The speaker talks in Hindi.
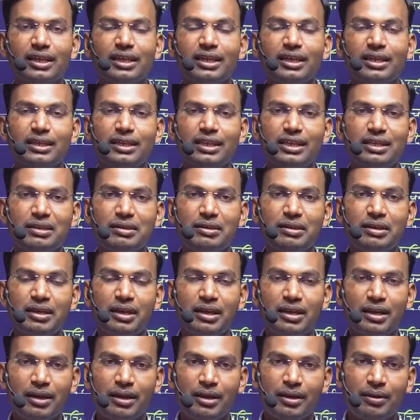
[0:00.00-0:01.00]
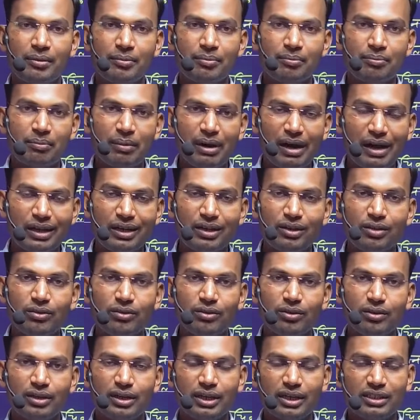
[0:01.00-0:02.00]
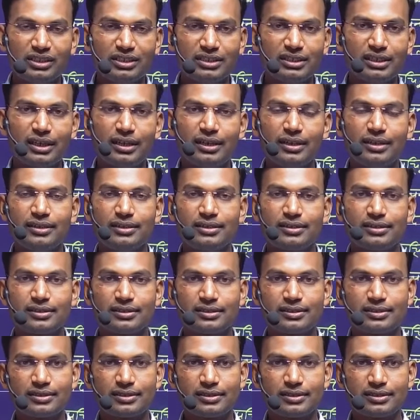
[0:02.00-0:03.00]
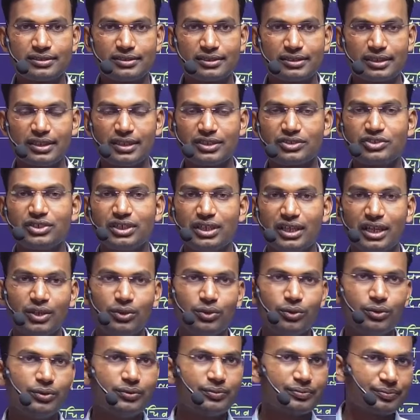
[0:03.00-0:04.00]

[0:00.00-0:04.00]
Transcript: कि मानव अधिकार संरक्षण आयोग